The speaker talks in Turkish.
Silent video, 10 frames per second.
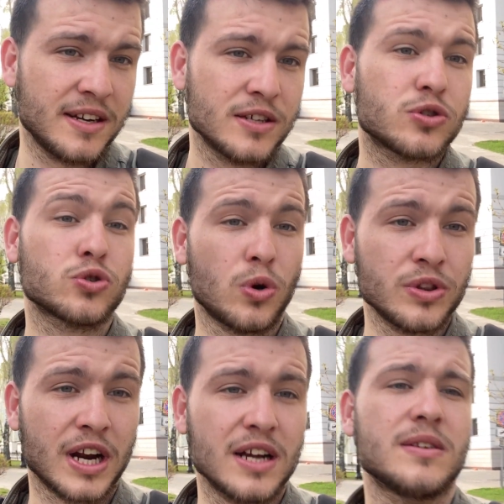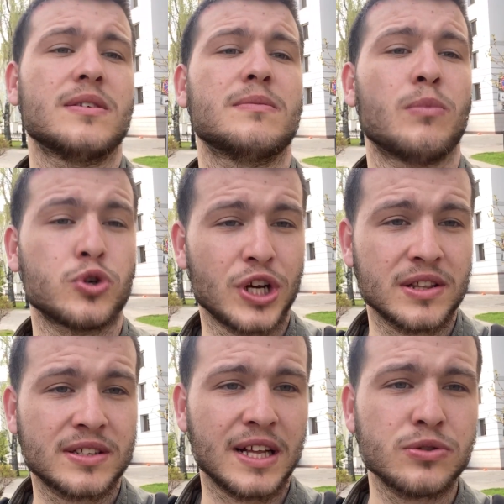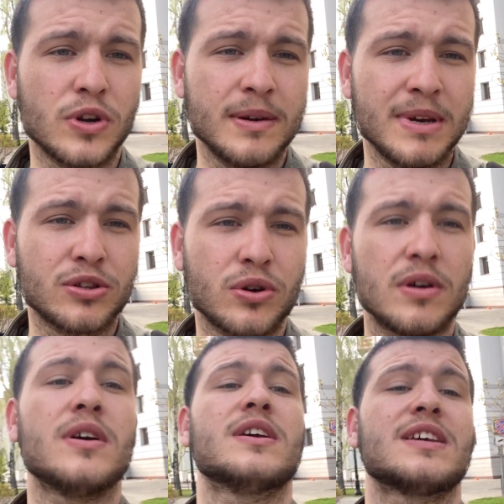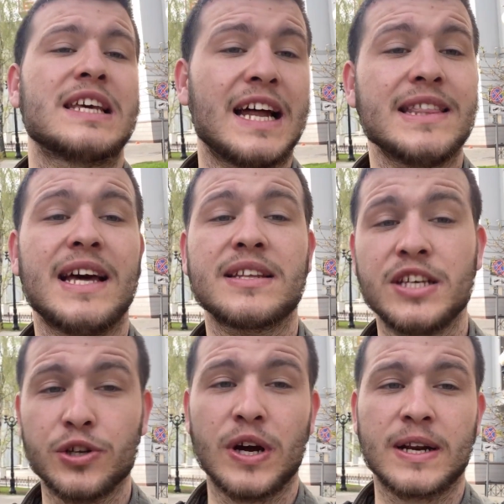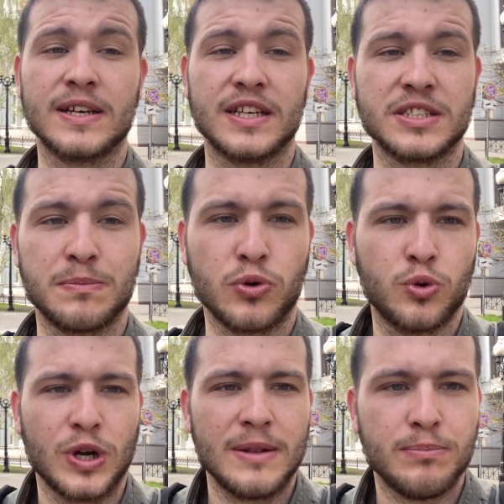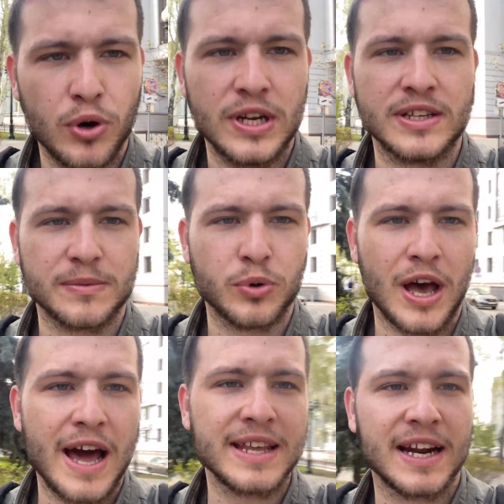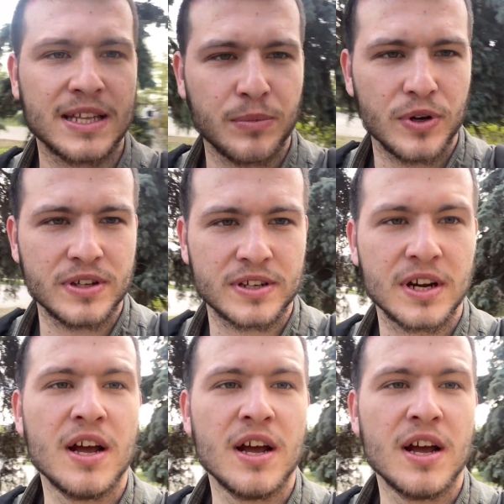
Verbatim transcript: Sonra boşaldıktan sonra metro girenler giriyor arkadaşlar. Bu kural böyledir. Bu her yerde böyledir.